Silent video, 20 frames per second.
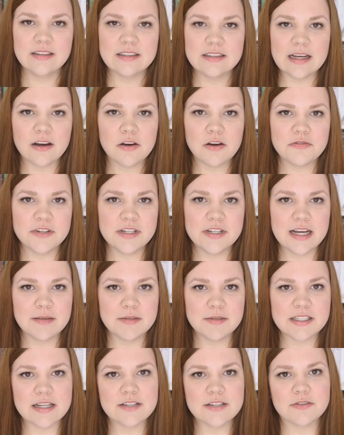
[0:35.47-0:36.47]
Daraufhin
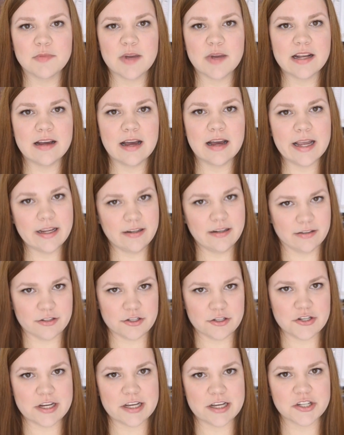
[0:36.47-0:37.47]
habe ich also meine eigene
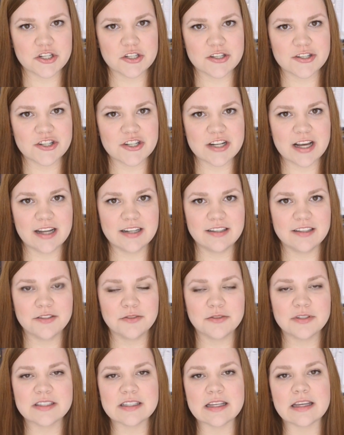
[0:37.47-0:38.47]
Recherche
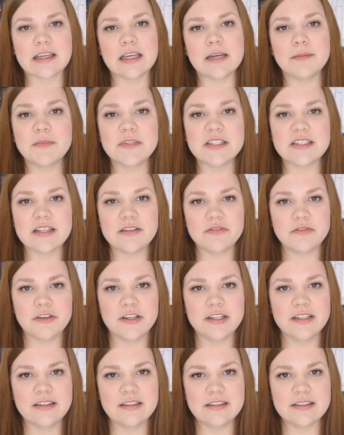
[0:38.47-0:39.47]
gestartet und das Ergebnis
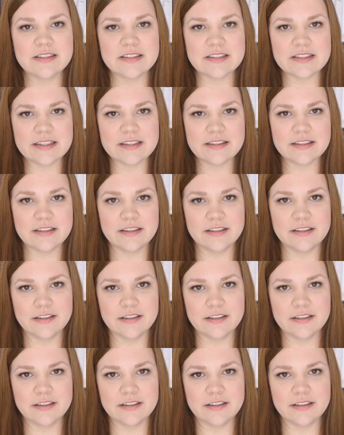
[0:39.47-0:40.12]
davon seht ihr